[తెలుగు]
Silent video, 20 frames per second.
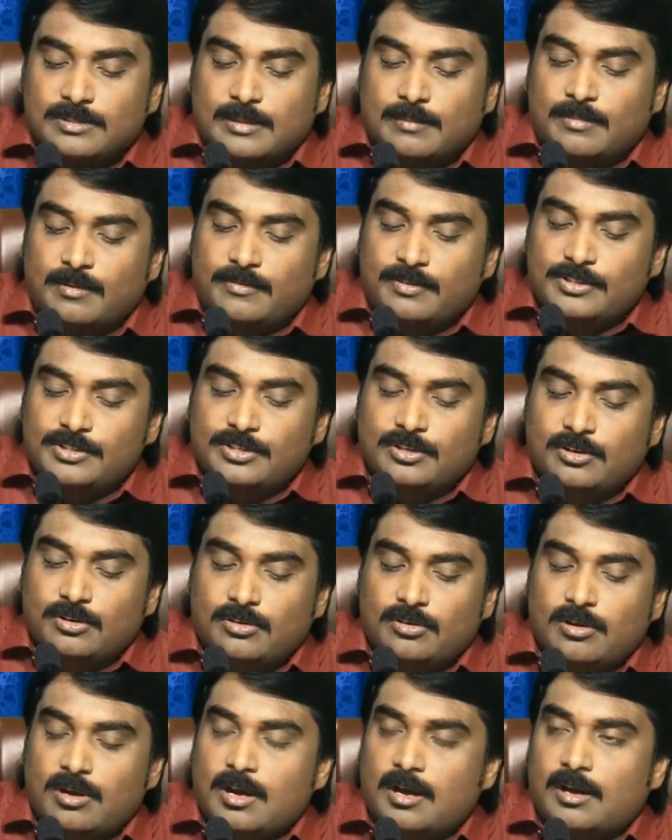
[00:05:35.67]

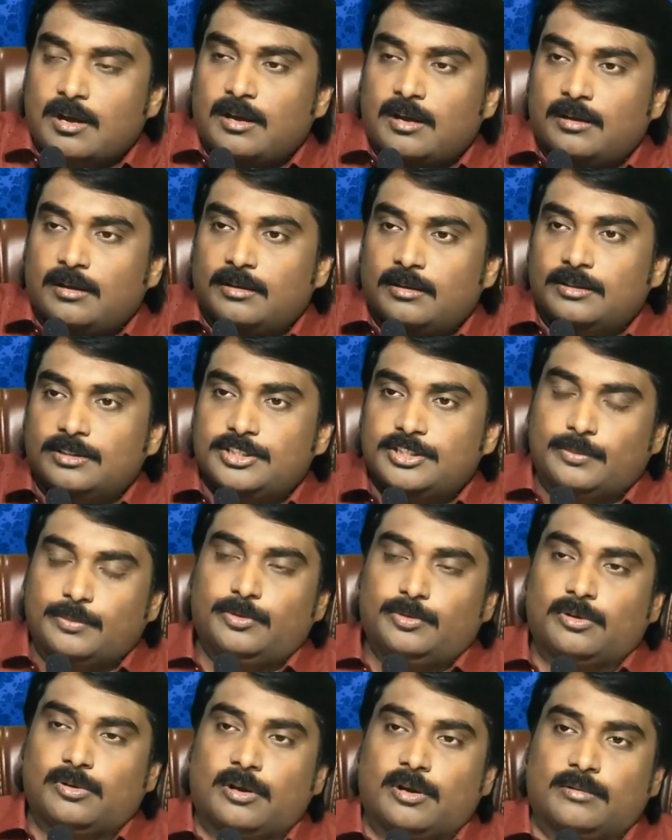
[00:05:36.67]
సంభవించినట్లుగా
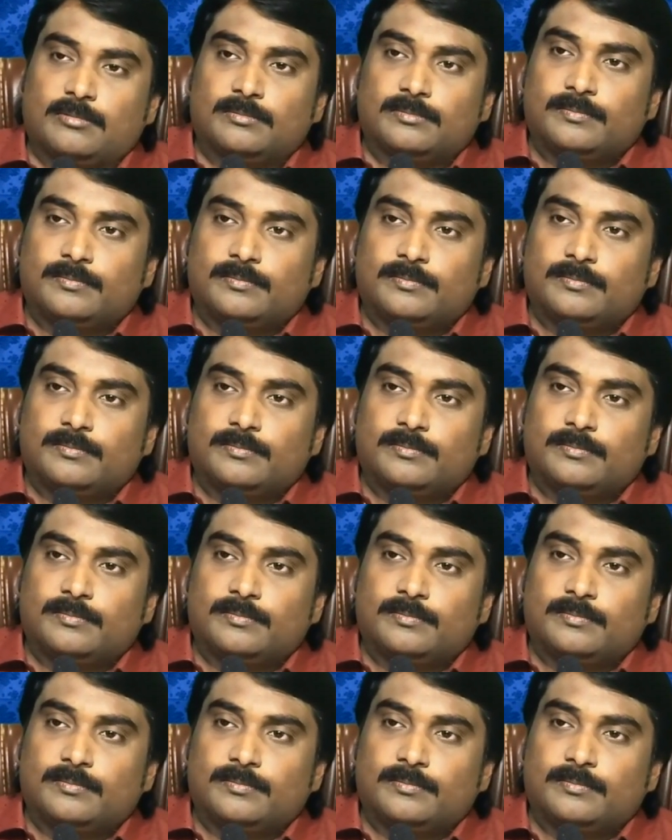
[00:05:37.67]
చెబుతున్నాడు